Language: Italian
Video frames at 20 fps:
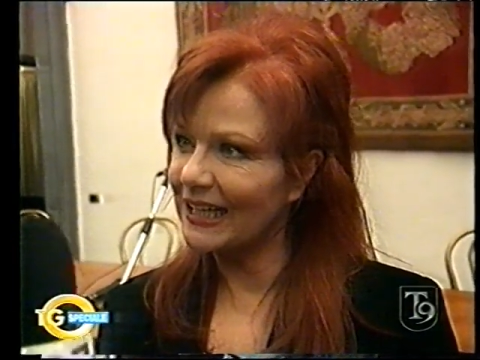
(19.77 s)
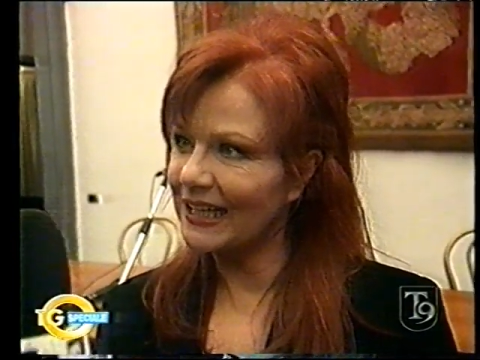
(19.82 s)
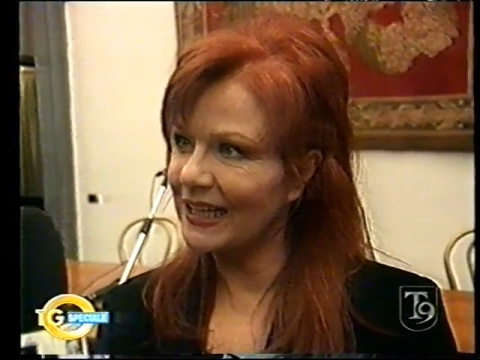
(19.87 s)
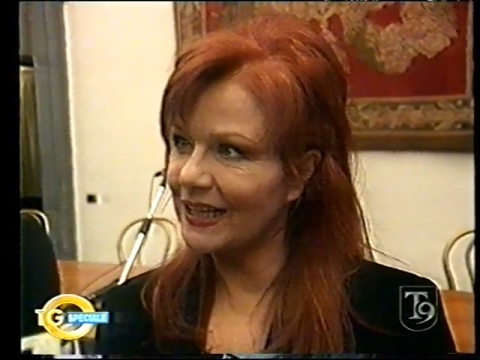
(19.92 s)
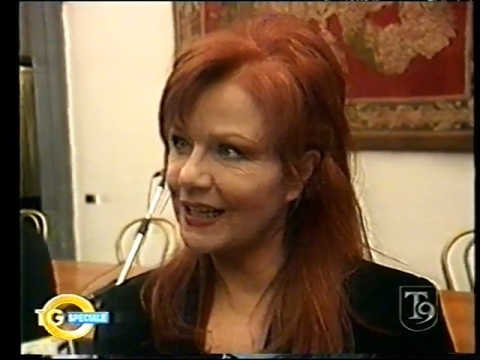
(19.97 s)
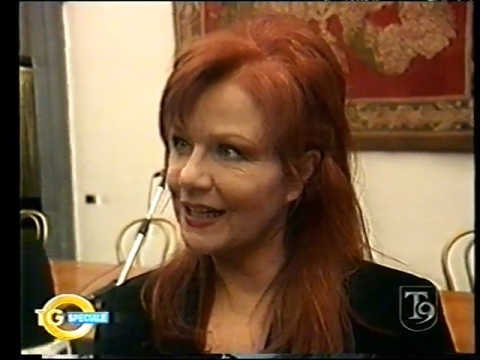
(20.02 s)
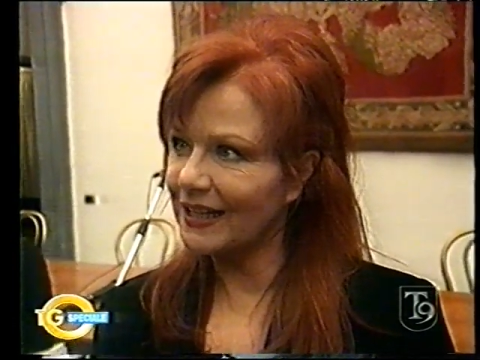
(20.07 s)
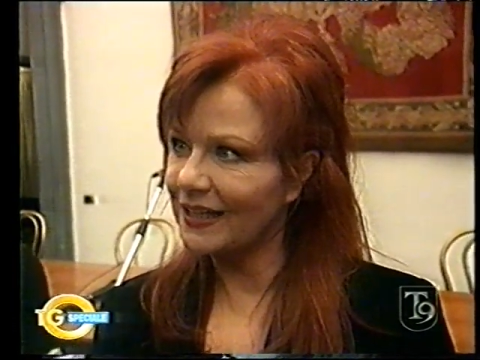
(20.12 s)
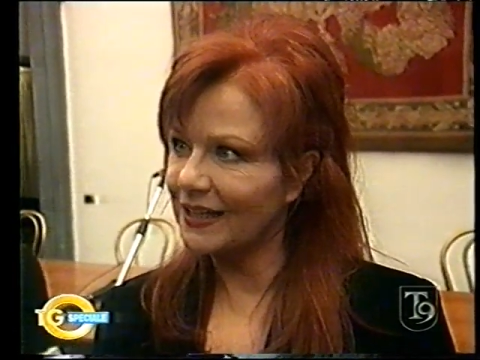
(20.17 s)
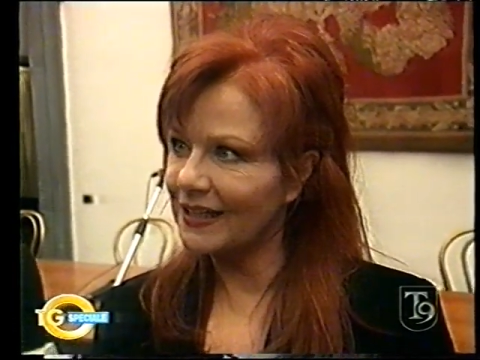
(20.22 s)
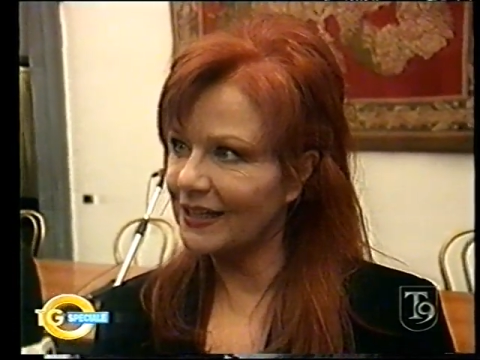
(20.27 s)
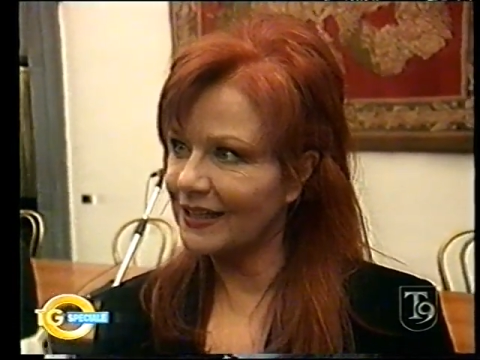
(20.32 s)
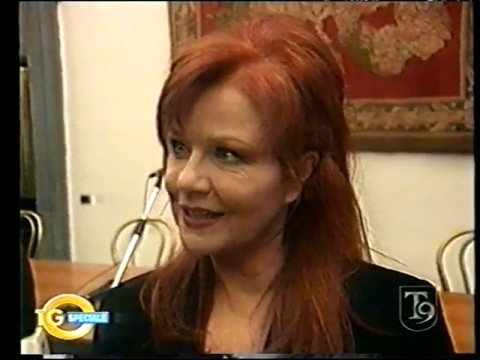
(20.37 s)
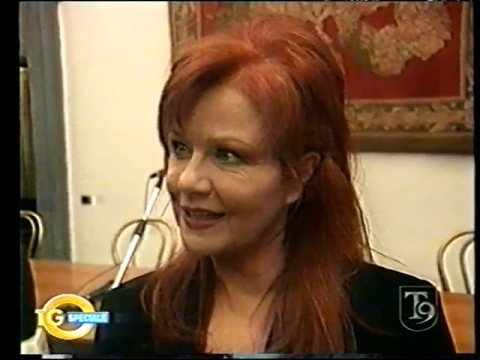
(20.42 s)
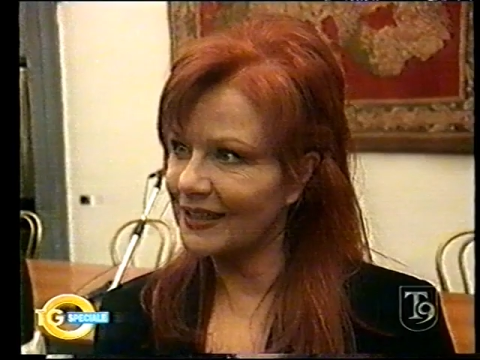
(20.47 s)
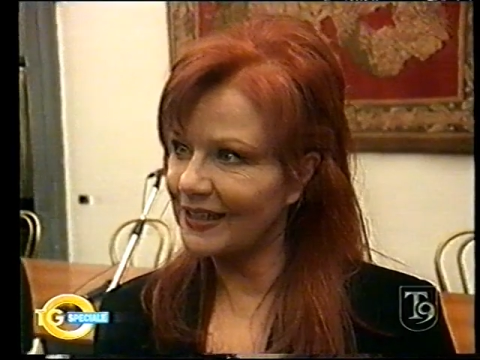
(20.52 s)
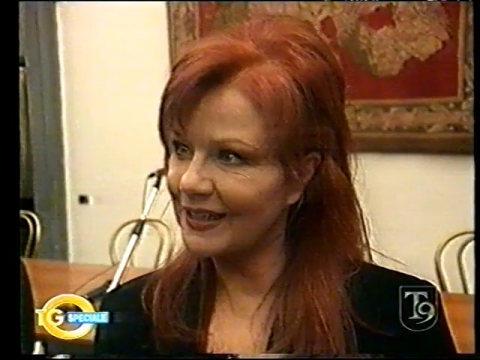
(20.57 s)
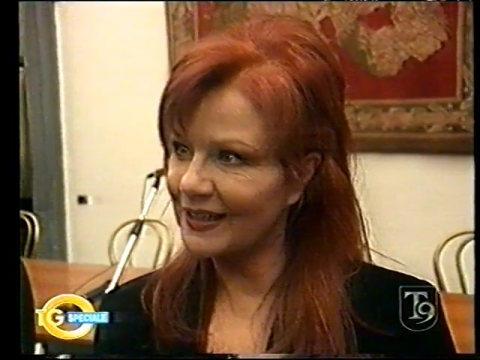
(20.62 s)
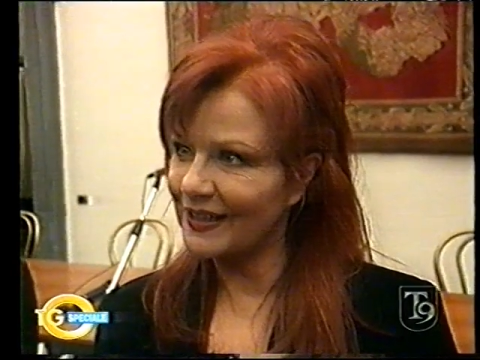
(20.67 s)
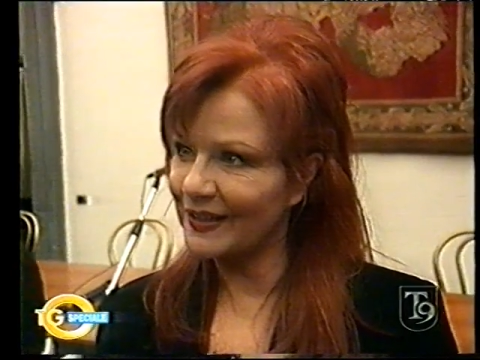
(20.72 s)
Natale e a
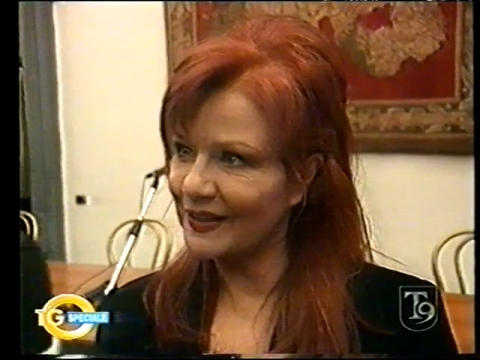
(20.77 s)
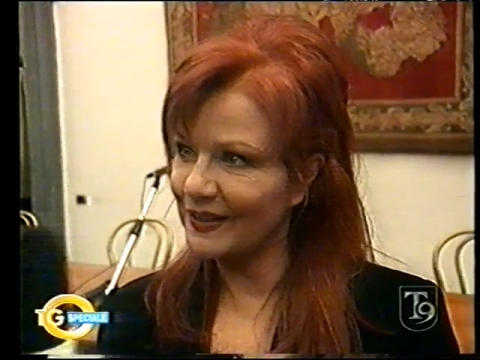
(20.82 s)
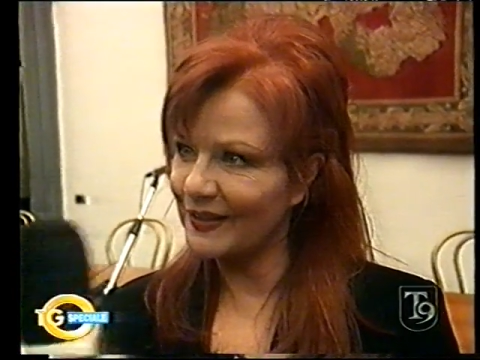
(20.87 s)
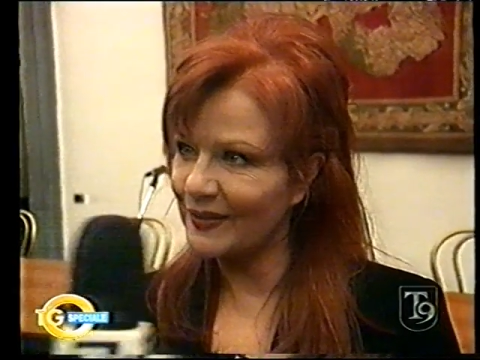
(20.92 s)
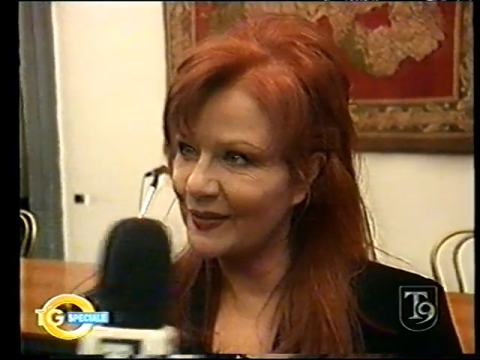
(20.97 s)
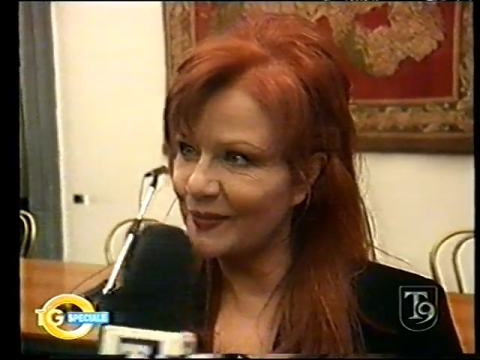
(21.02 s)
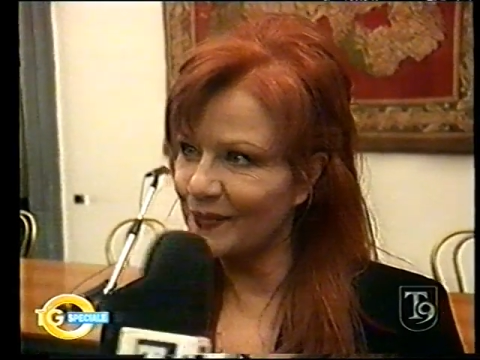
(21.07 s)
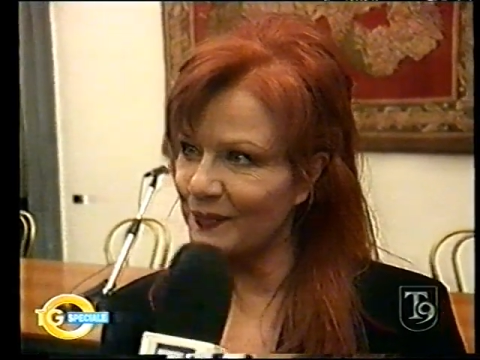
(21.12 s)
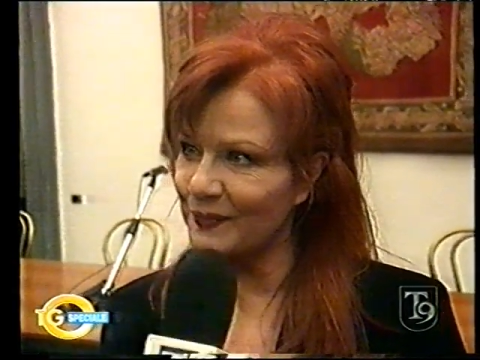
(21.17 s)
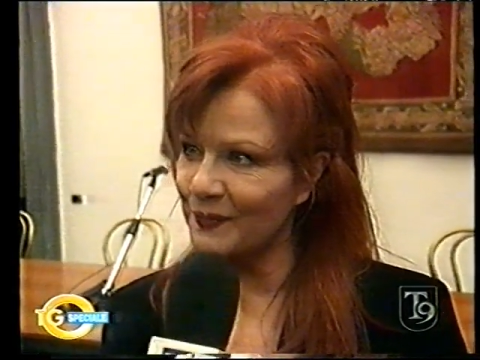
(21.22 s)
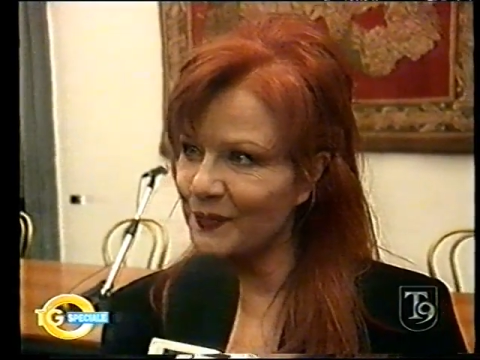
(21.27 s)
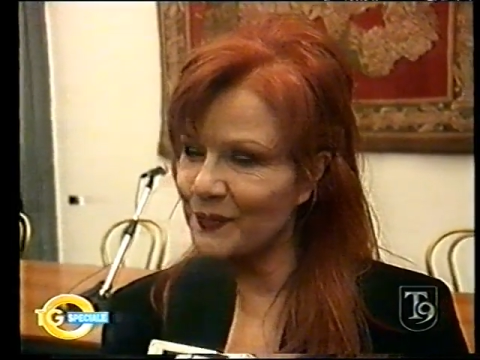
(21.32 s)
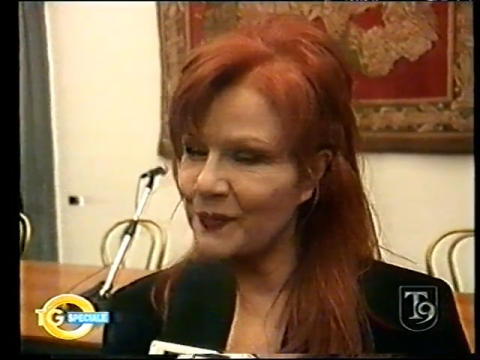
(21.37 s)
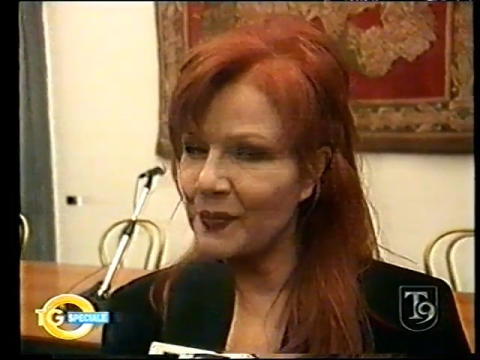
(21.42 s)
Capodanno?